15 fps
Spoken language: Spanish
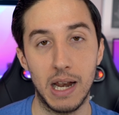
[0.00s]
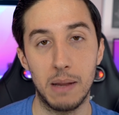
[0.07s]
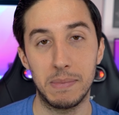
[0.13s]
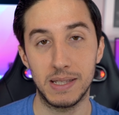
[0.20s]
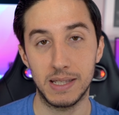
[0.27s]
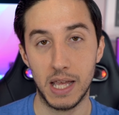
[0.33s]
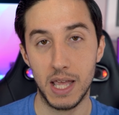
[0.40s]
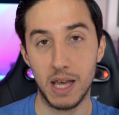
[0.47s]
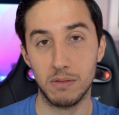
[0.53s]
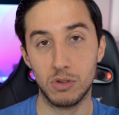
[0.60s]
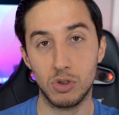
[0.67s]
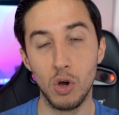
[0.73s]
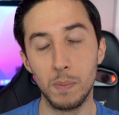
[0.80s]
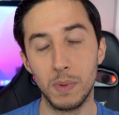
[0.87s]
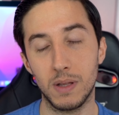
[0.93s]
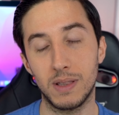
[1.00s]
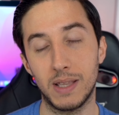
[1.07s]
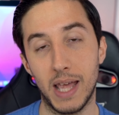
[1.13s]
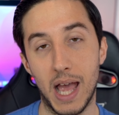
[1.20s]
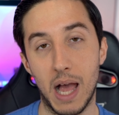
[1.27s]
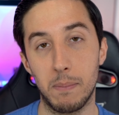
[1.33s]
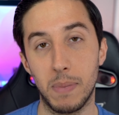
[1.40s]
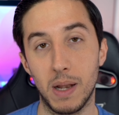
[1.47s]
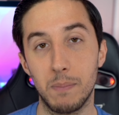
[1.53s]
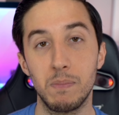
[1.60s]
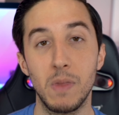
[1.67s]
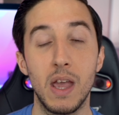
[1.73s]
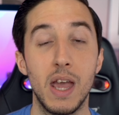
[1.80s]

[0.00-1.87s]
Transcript: la pantalla top de Apple.